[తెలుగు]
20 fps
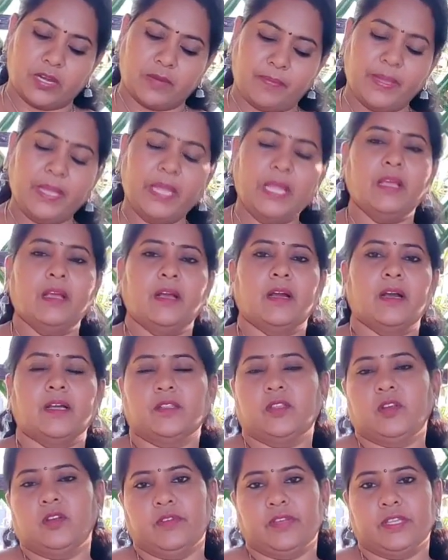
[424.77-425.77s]
కలిపి
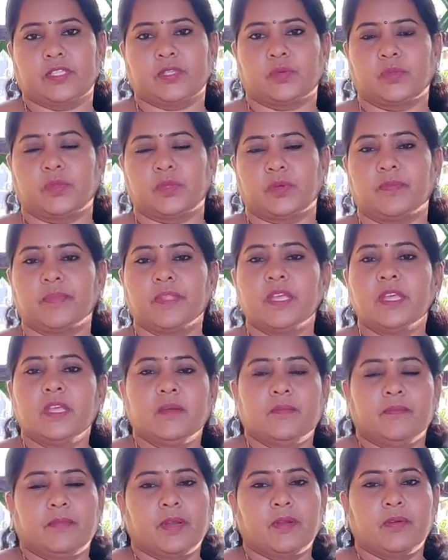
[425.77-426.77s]
అందులో వేసుకుందాం
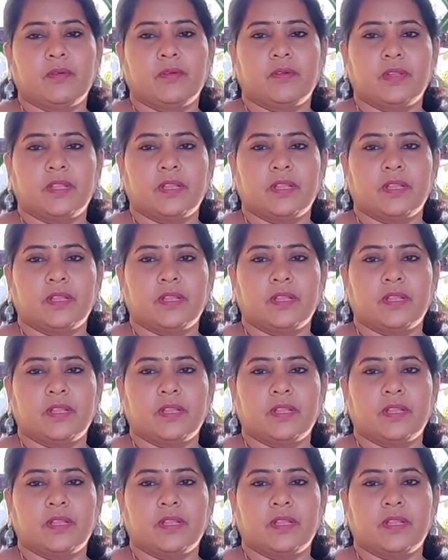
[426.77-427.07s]
మనం